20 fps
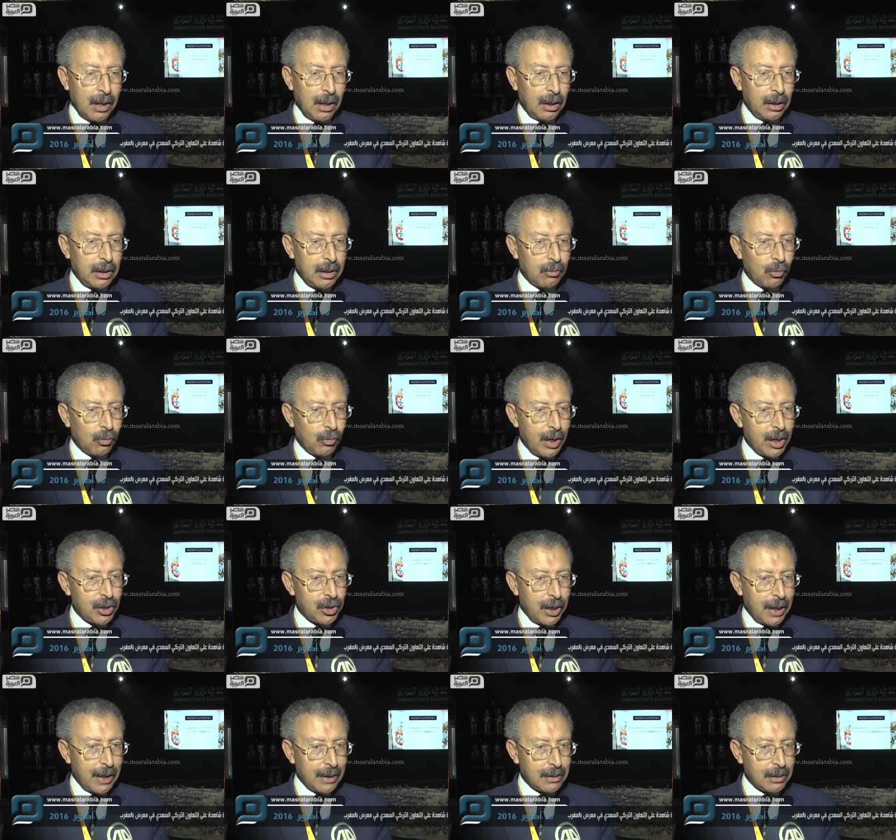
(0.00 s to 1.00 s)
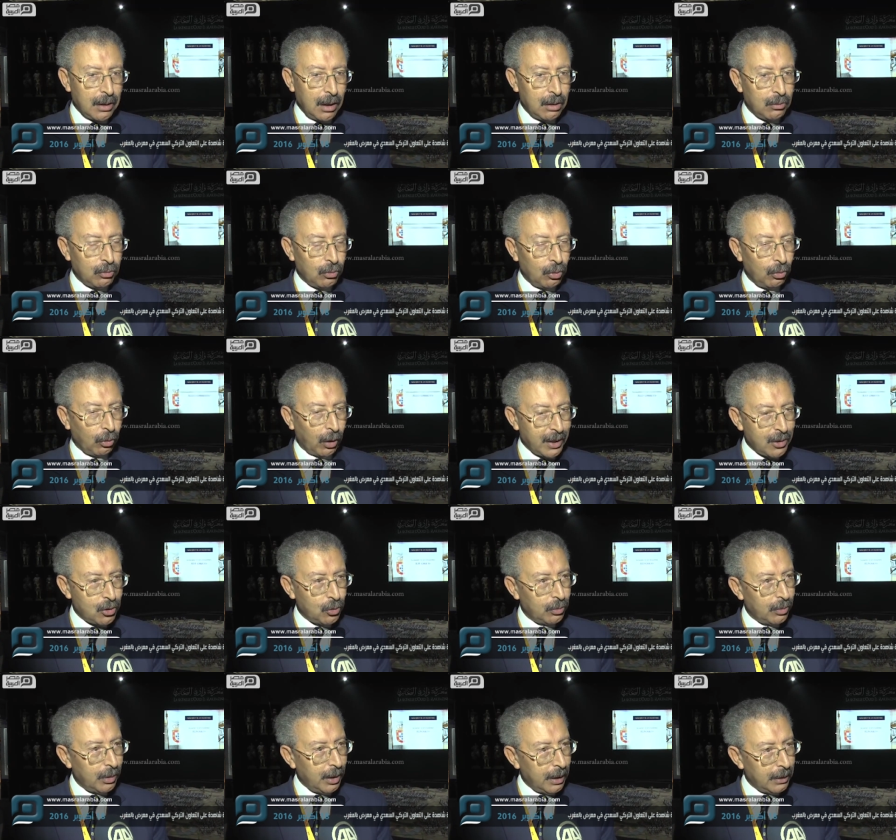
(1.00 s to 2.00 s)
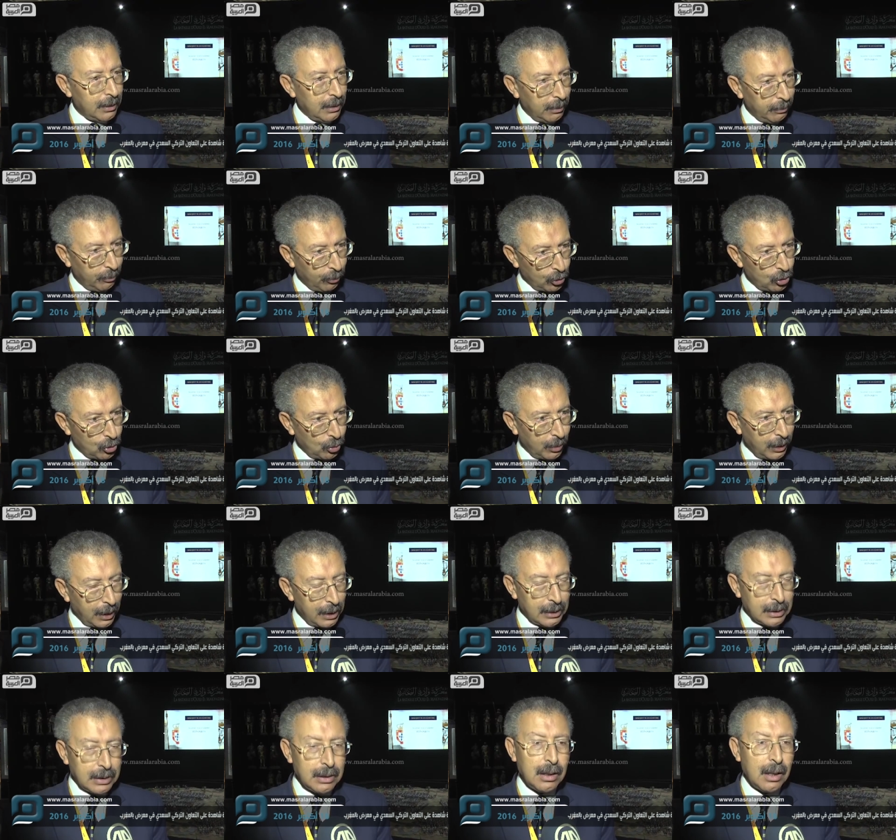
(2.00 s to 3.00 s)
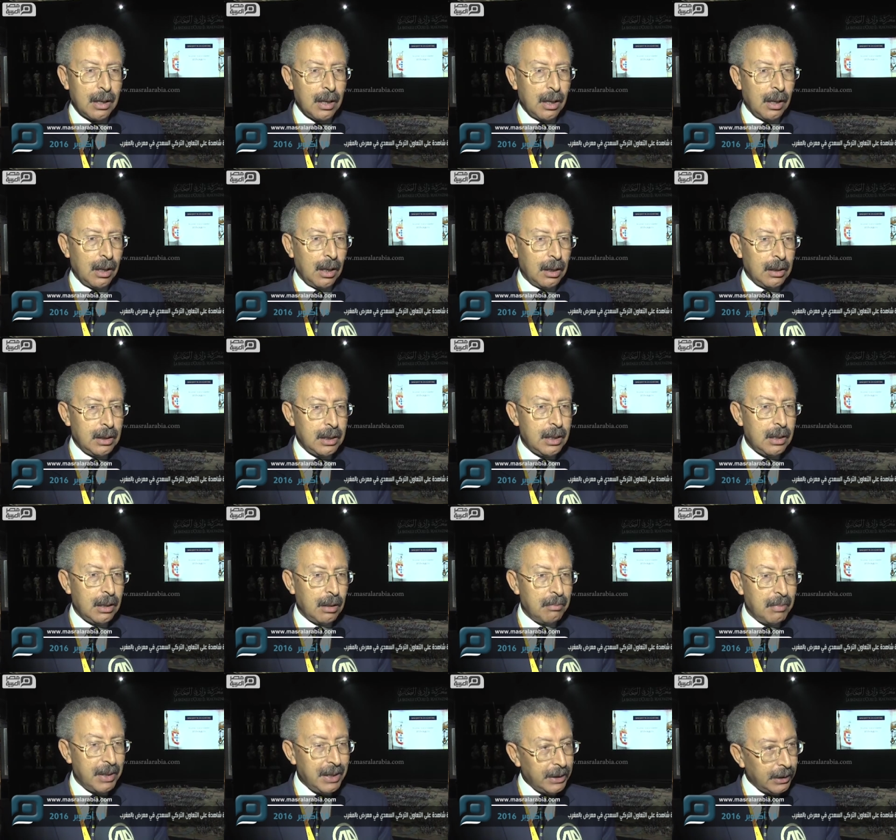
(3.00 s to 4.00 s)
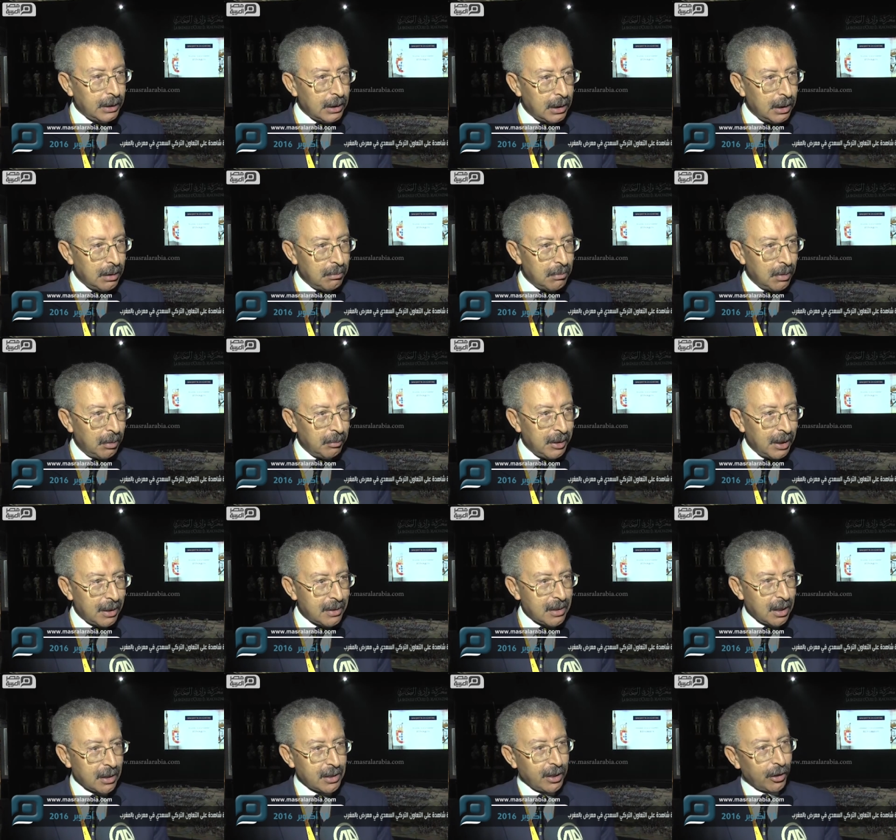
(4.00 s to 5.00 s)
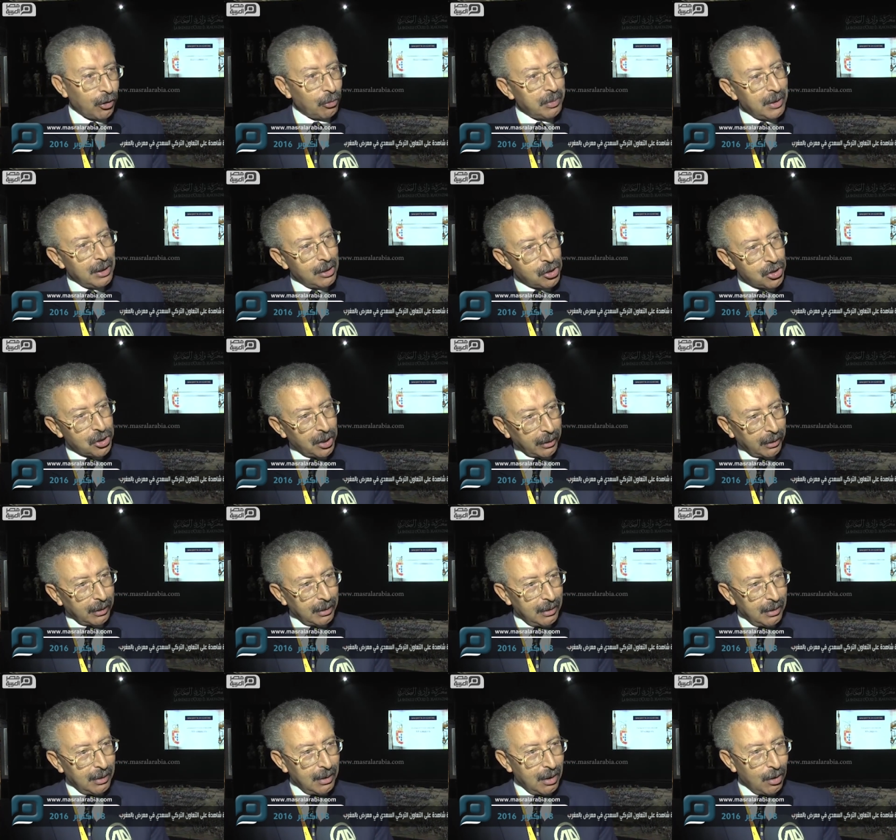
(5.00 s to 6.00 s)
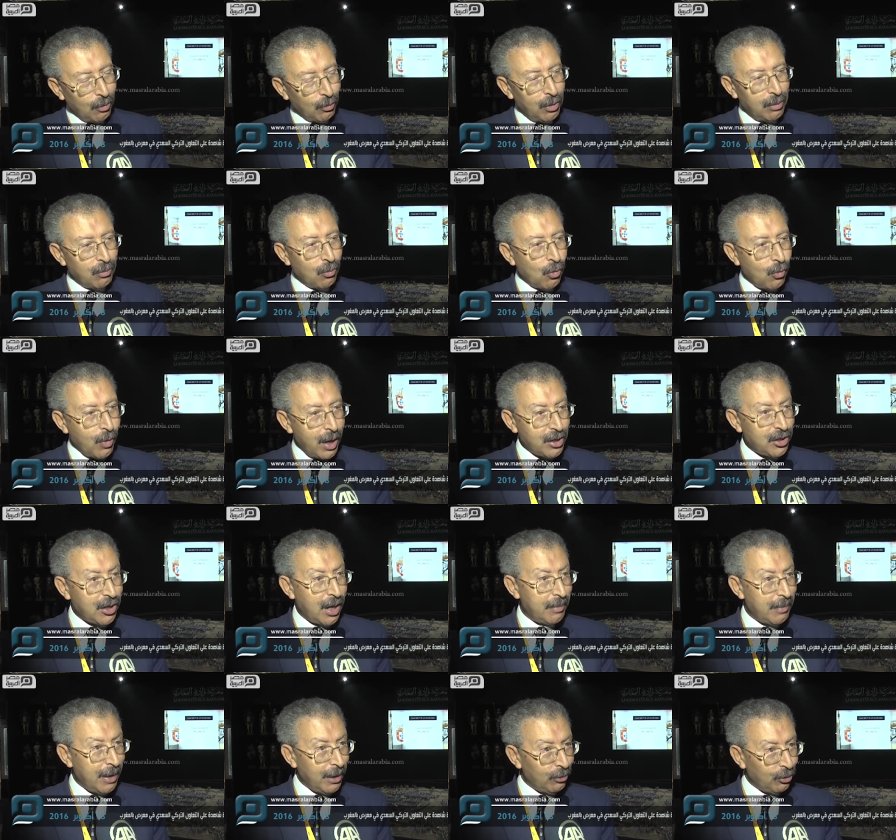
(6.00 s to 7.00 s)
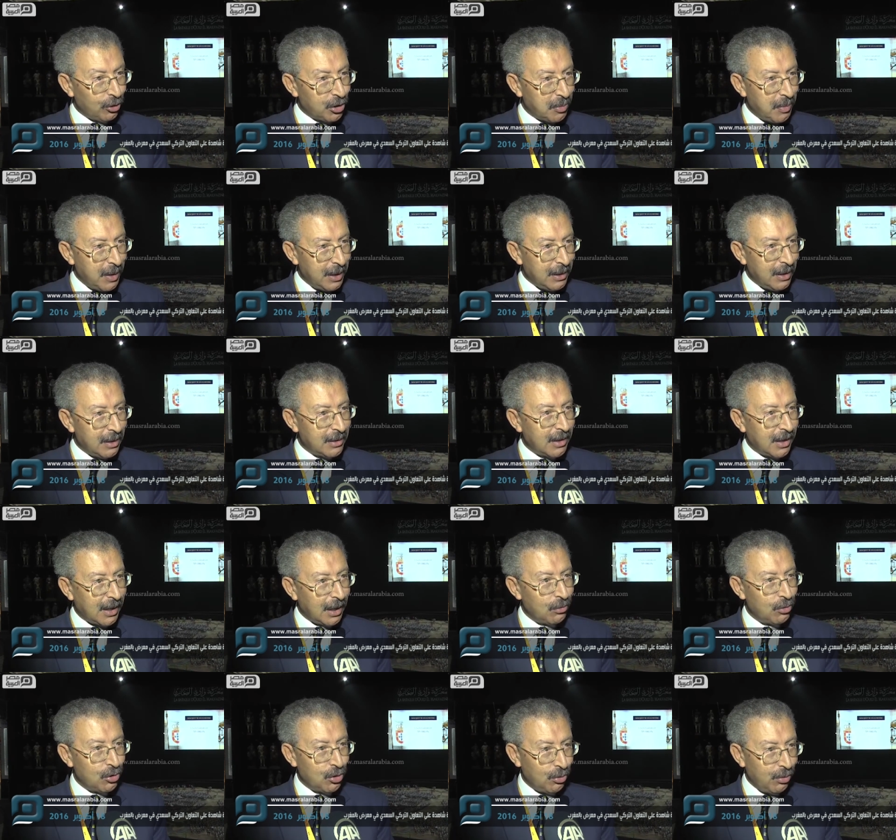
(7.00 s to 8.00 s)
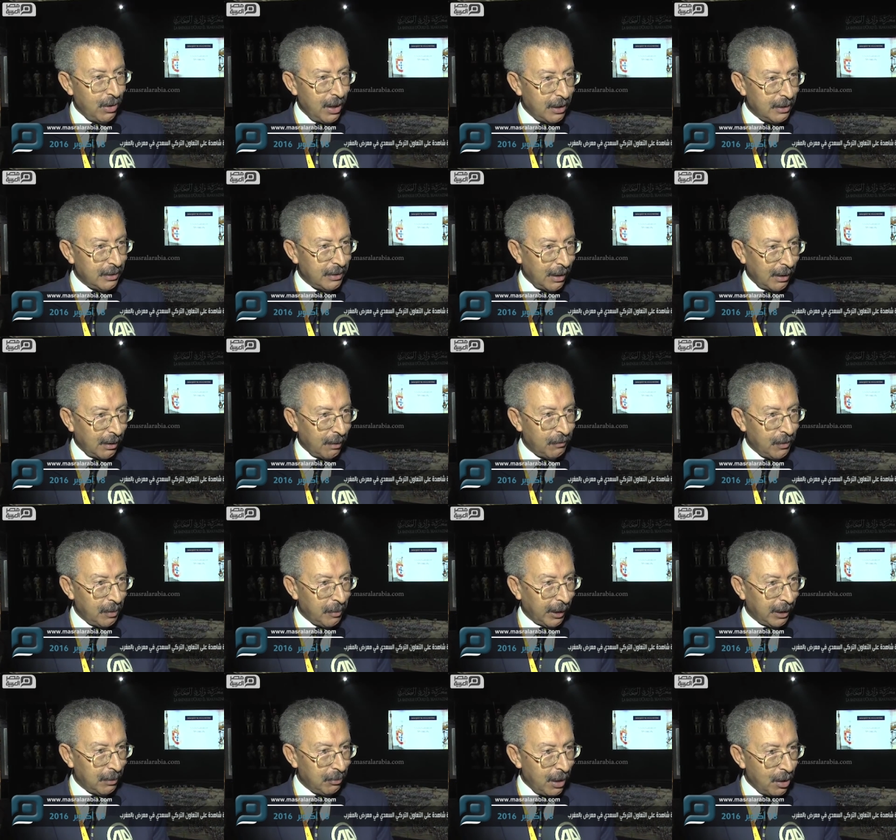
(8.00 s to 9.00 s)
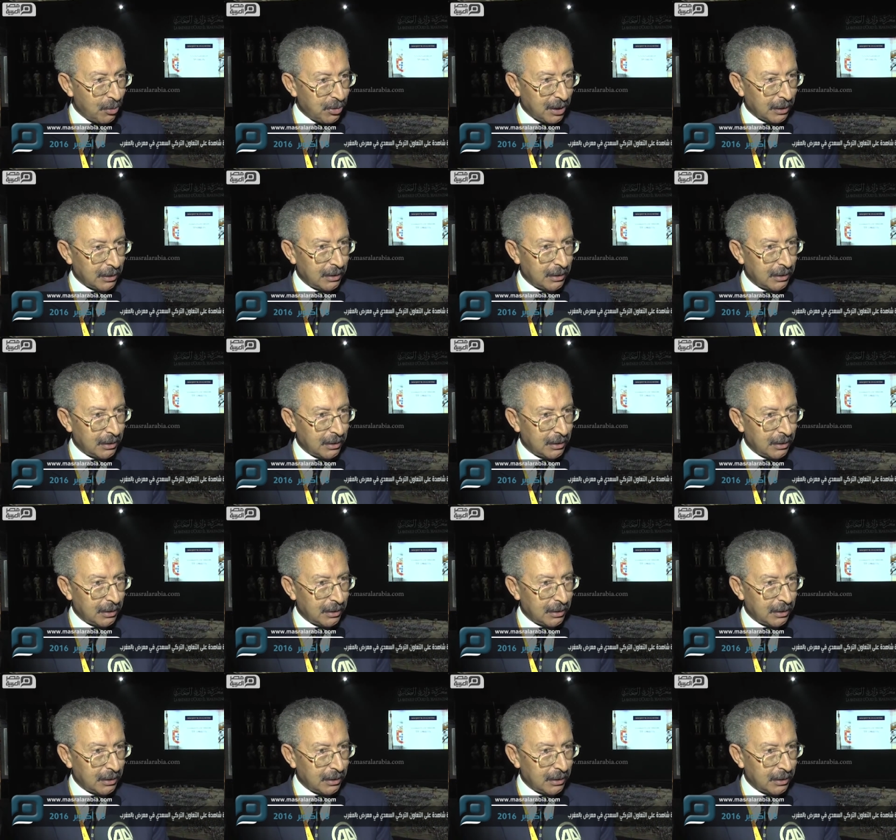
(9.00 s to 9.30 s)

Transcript: لمواجهة الغزو البرتغالي لمنعهم من التسرب إلى الشرق والمواجهة مع العثمانيين الذين كانوا ذاك في المغرب الأوسط